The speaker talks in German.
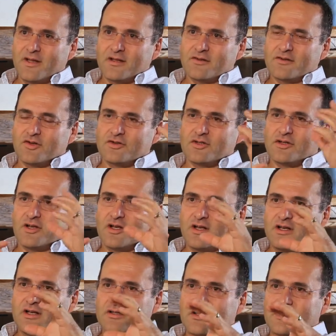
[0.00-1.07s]
sondern
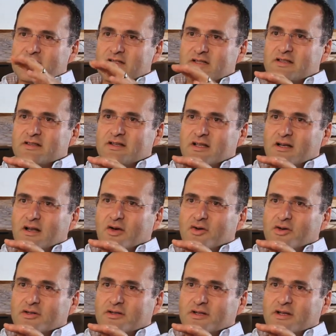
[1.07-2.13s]
da sind die
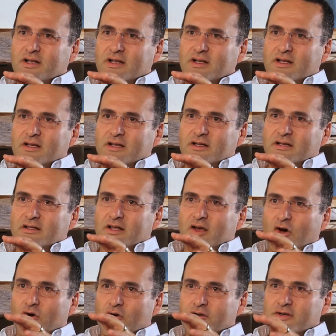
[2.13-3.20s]
Leute, die
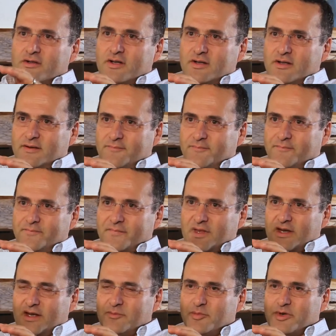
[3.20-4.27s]
heute
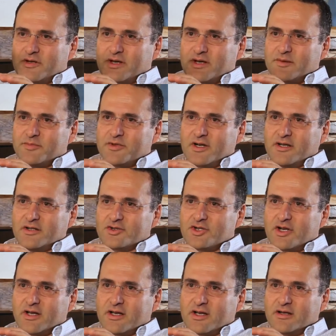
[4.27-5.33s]
im Betrieb
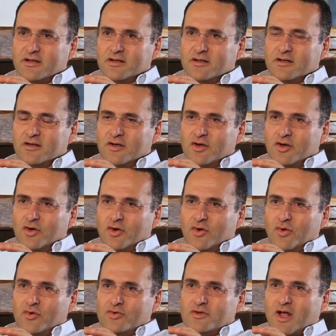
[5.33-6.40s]
drinstecken
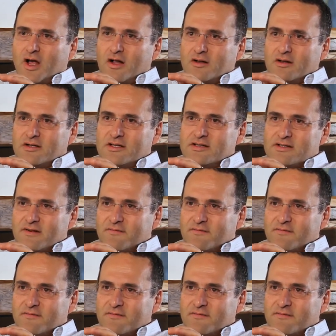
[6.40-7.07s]
und all diese